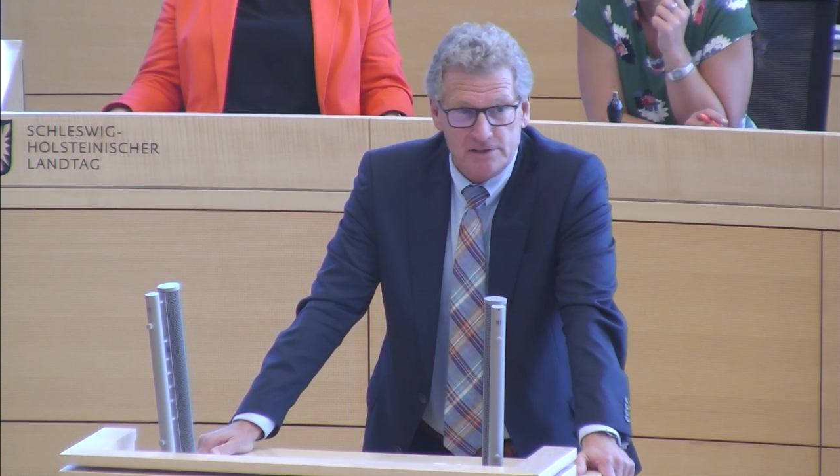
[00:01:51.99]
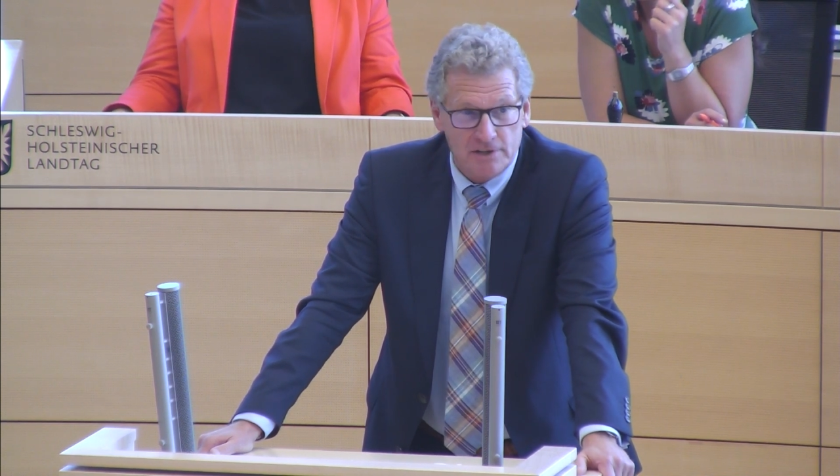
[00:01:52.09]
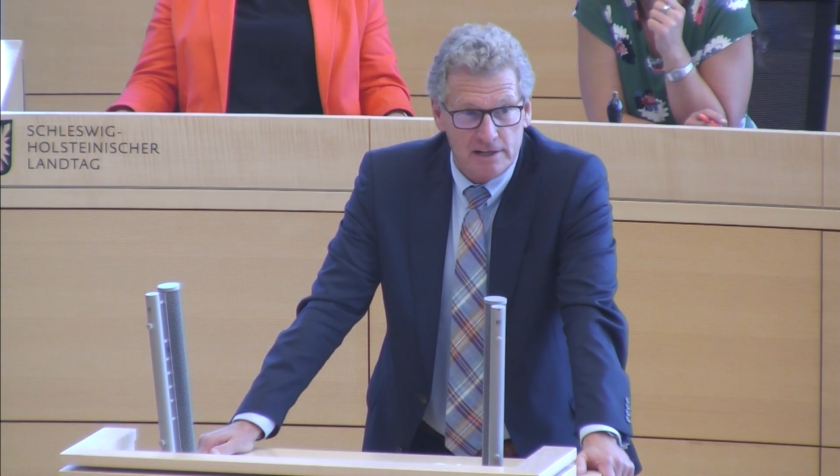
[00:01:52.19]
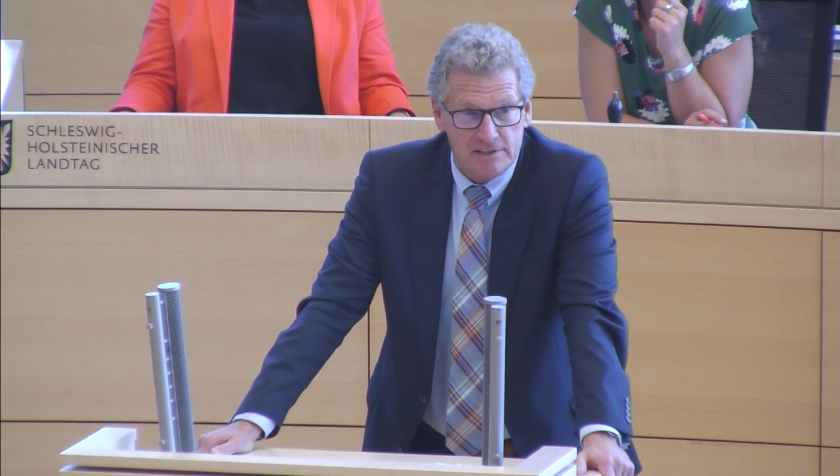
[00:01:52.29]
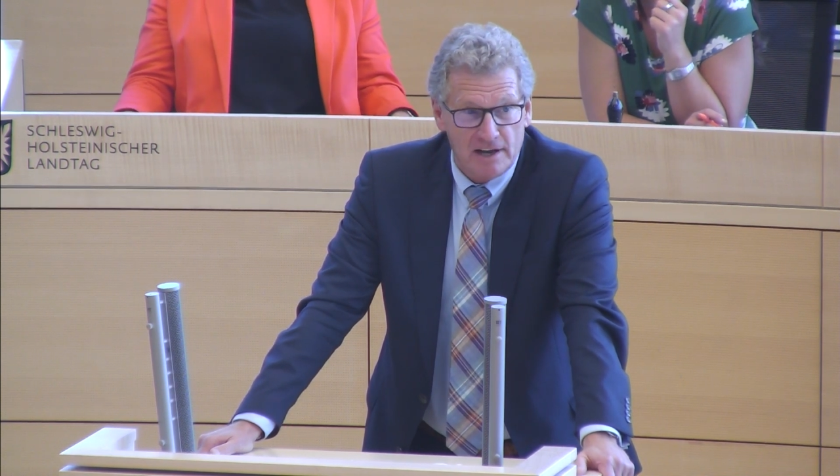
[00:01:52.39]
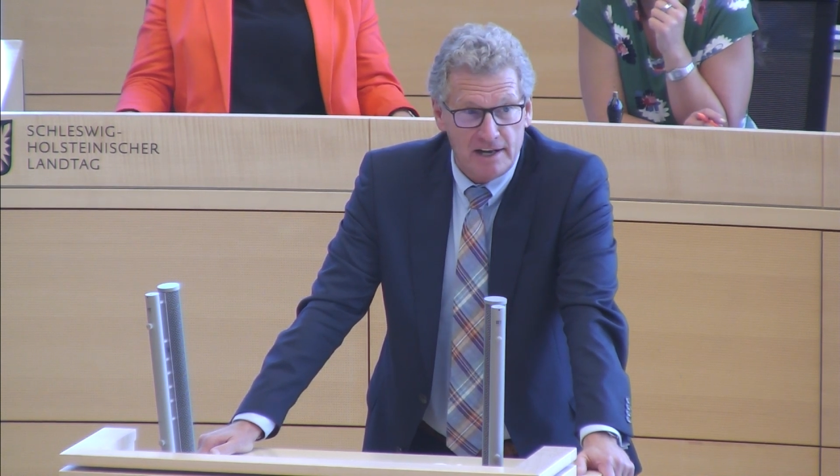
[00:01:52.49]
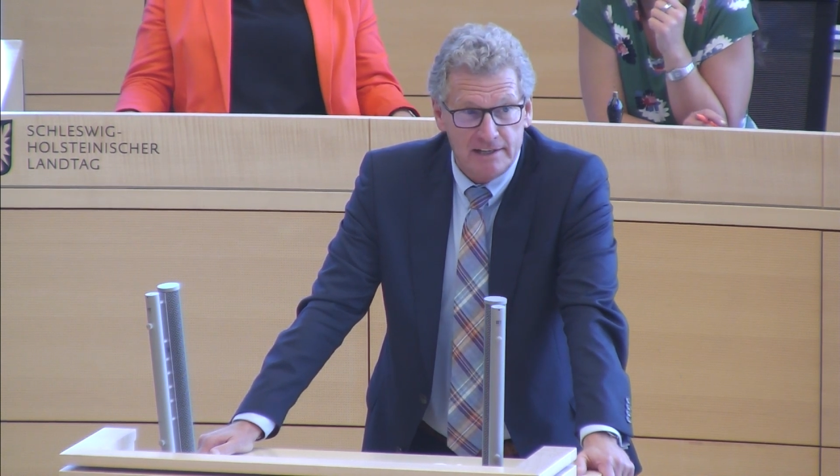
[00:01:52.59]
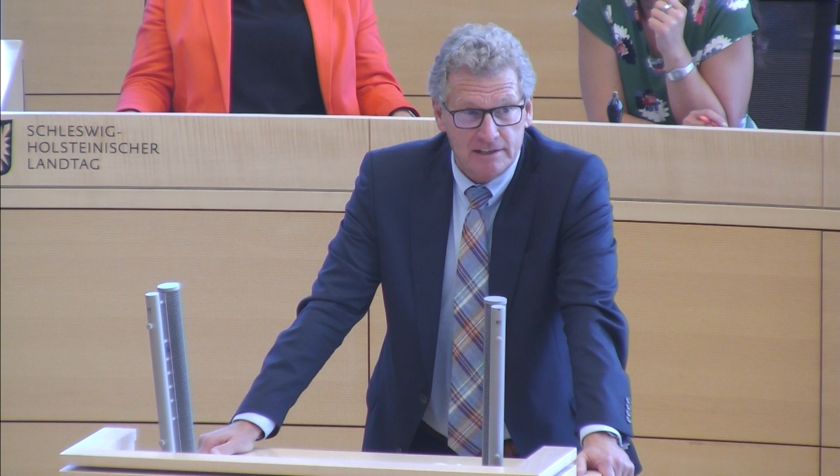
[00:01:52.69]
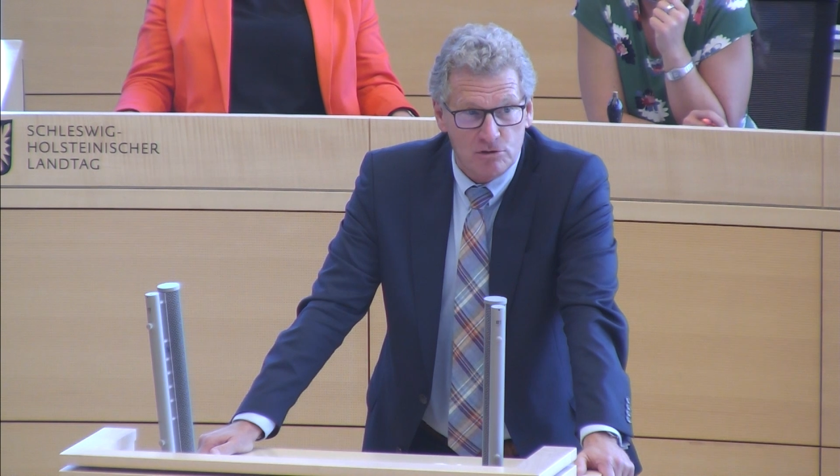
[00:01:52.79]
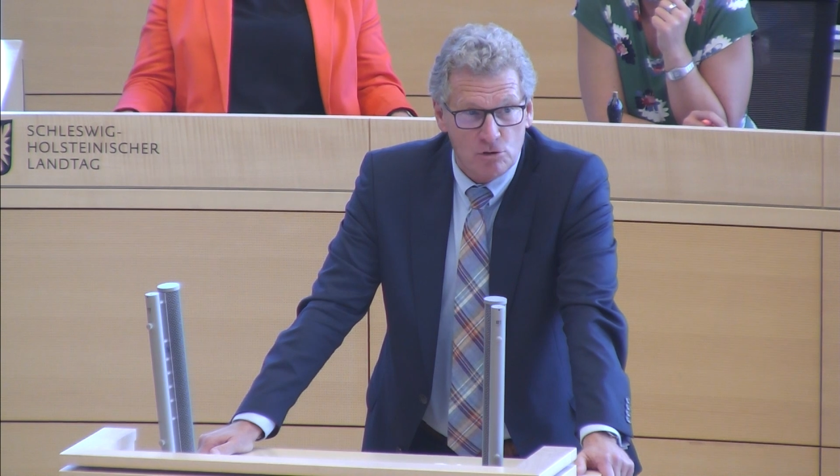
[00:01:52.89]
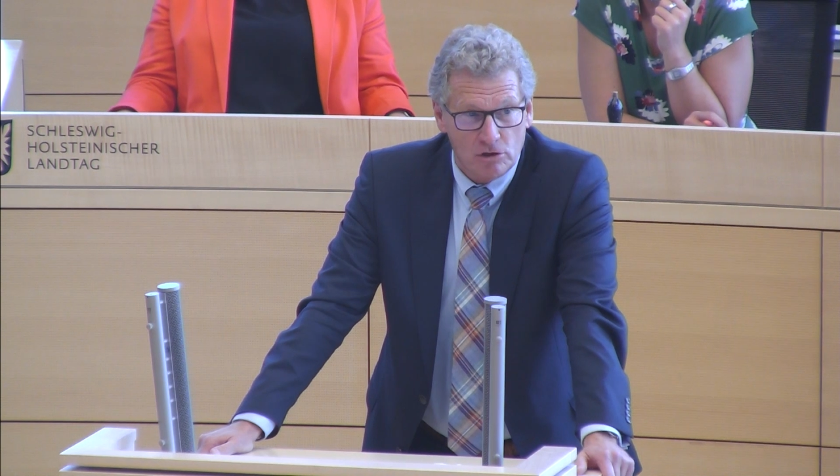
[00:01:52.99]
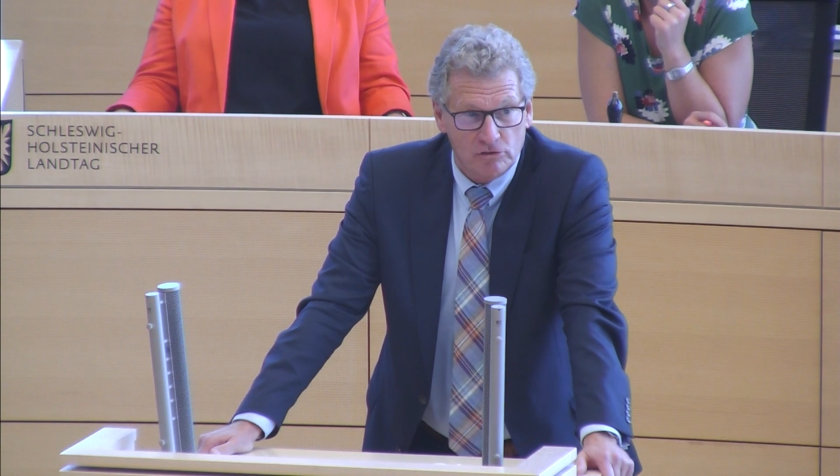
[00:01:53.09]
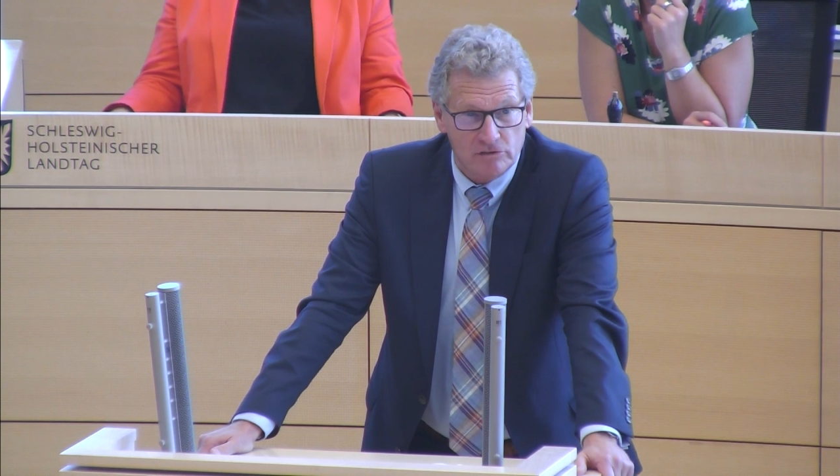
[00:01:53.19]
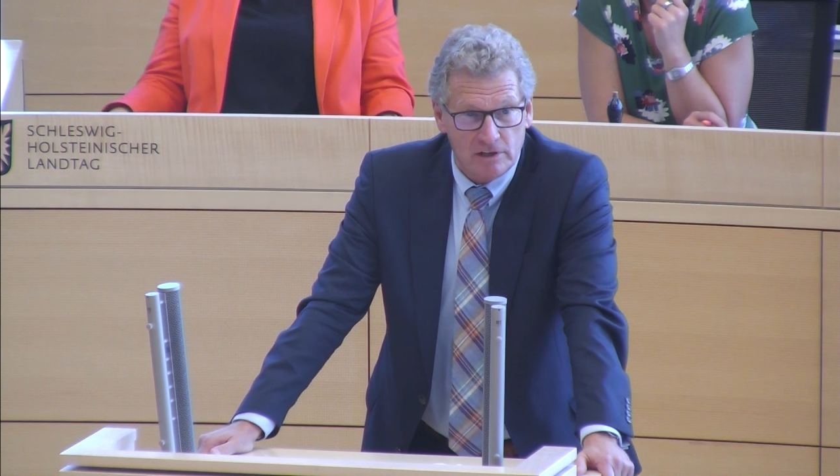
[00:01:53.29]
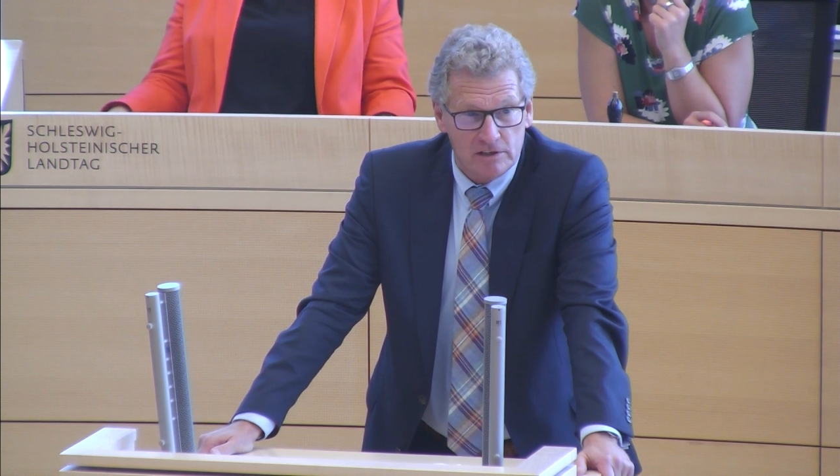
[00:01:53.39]
NASH-Zahlen
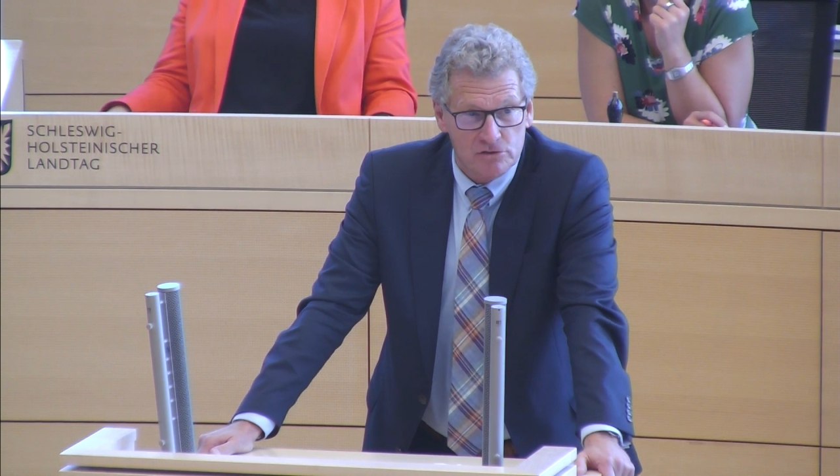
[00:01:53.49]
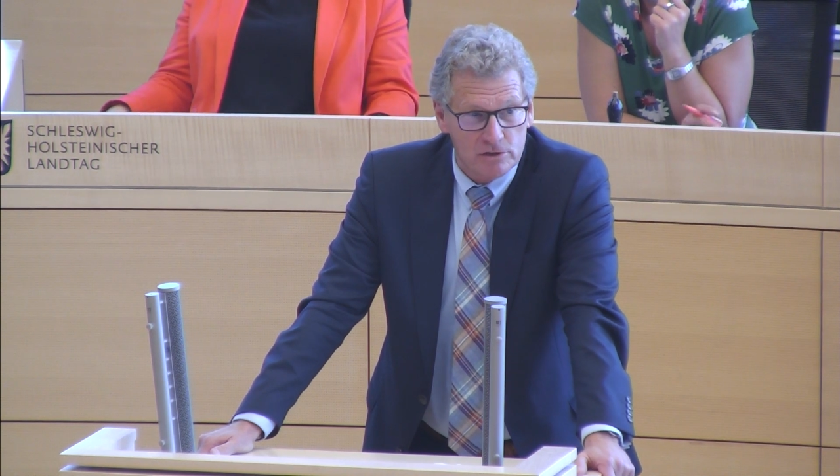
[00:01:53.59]
geguckt,